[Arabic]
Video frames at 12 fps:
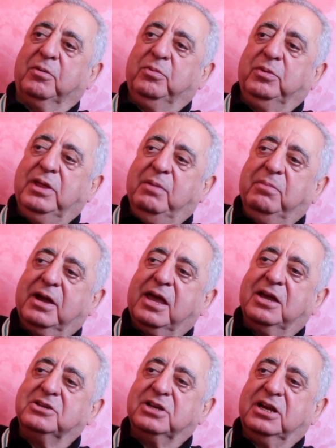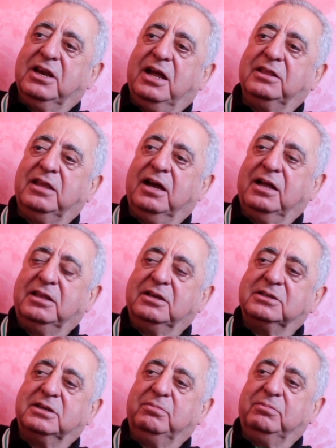واذا ما كان جاي عندي غادي
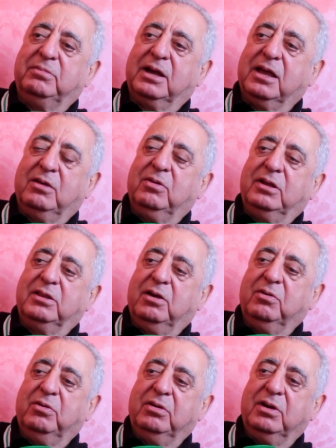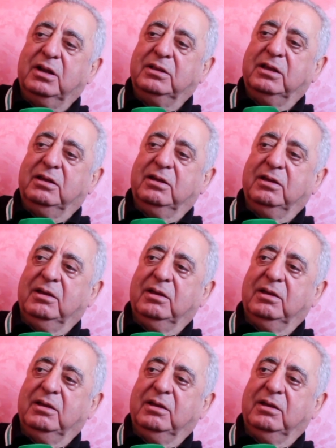نمشي من مكان واحد اخر غادي